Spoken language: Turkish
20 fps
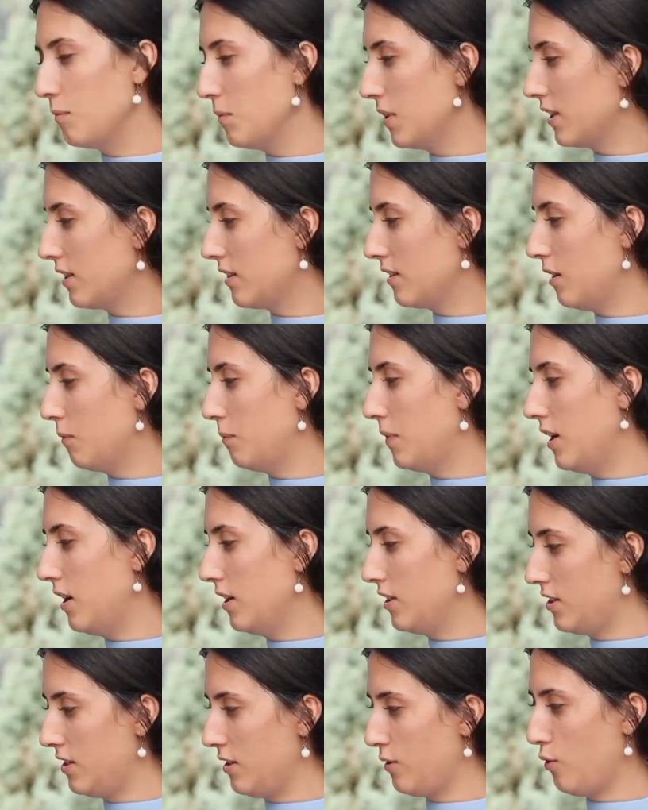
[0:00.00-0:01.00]
Demek ki
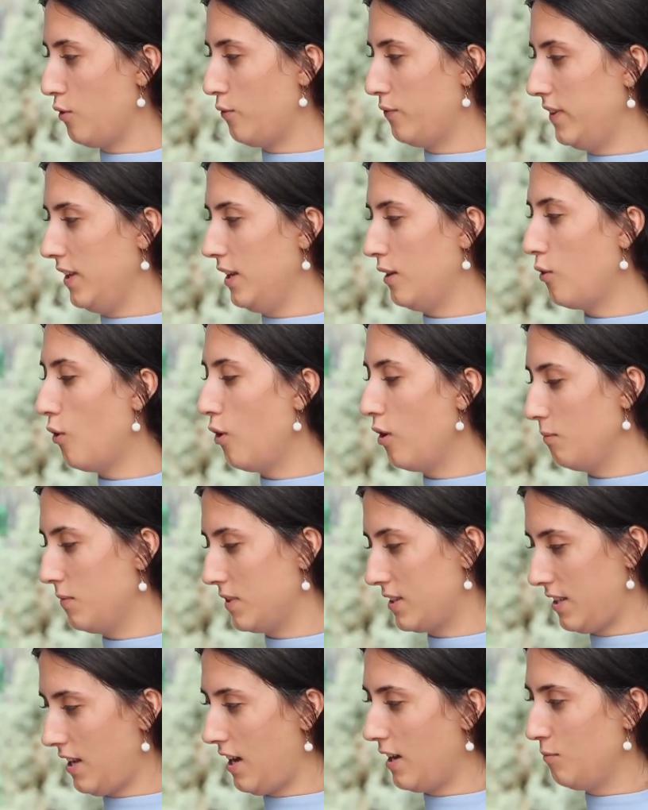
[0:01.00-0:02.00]
tabağa içli köfteyi
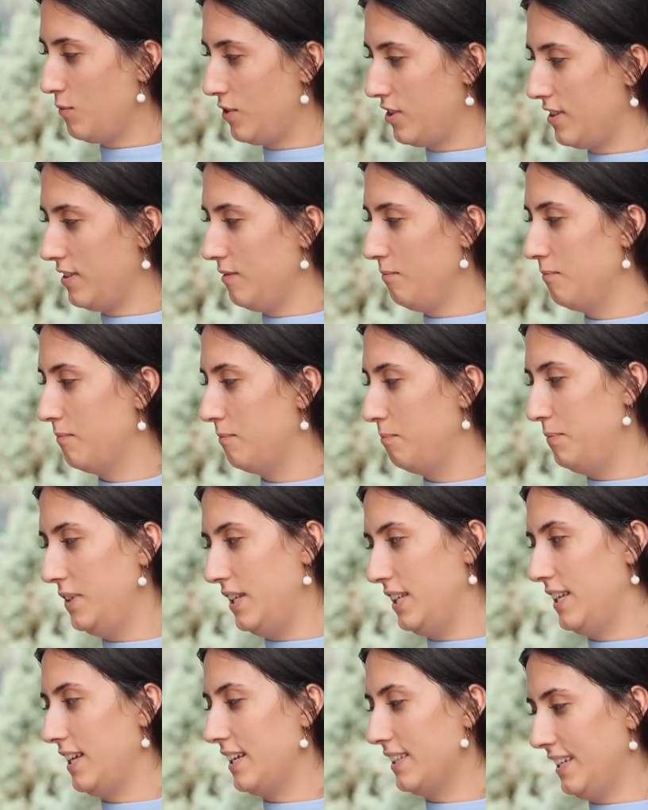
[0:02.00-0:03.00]
koymasaymışım.
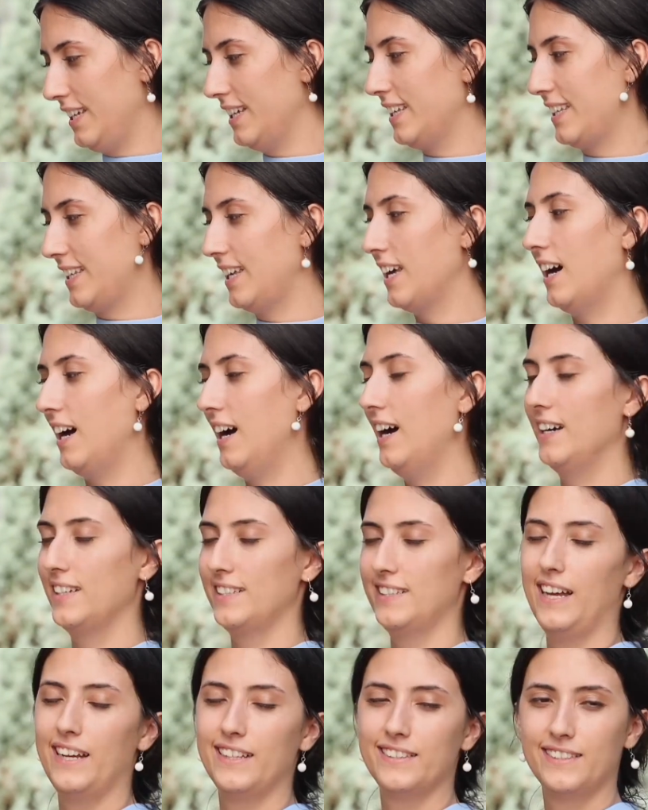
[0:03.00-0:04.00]
Bir ya da iki. olacak. Tabii Aynen.
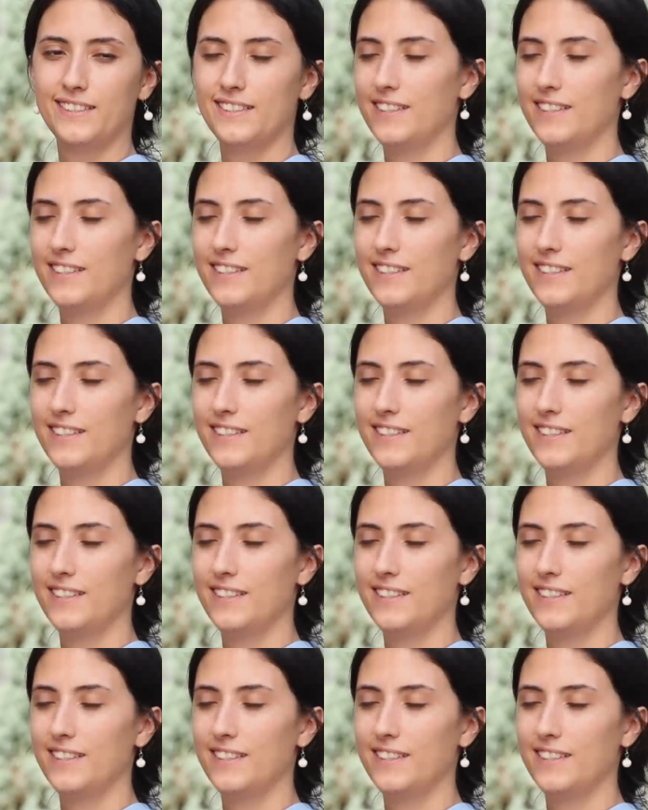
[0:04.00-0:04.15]
tabii ben